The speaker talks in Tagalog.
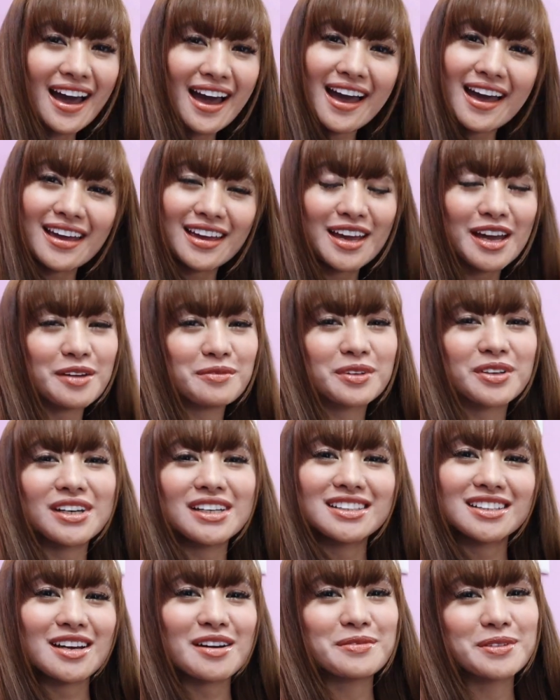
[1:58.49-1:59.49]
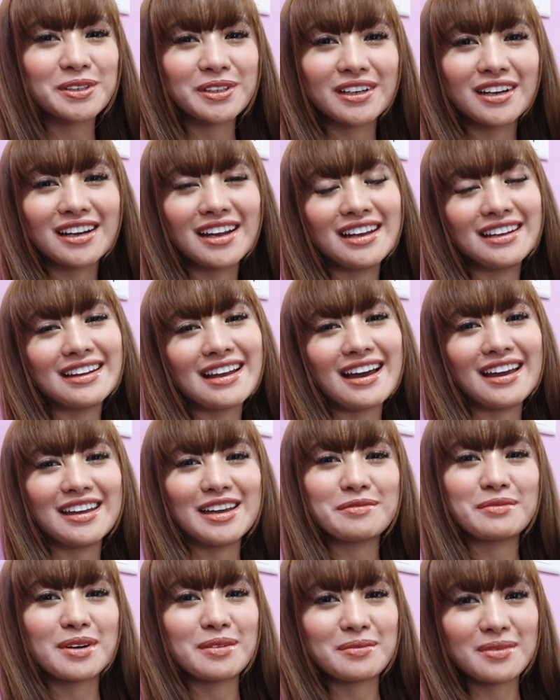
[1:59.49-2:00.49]
Hi, I'm Grace Abogar and I
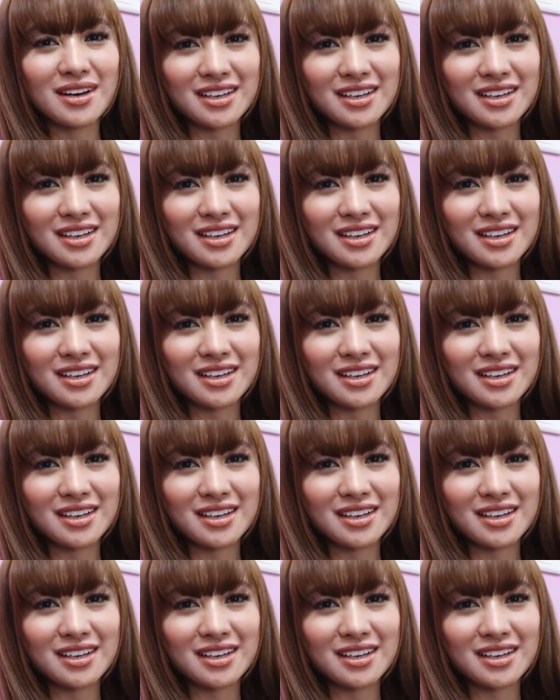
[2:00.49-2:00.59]
am a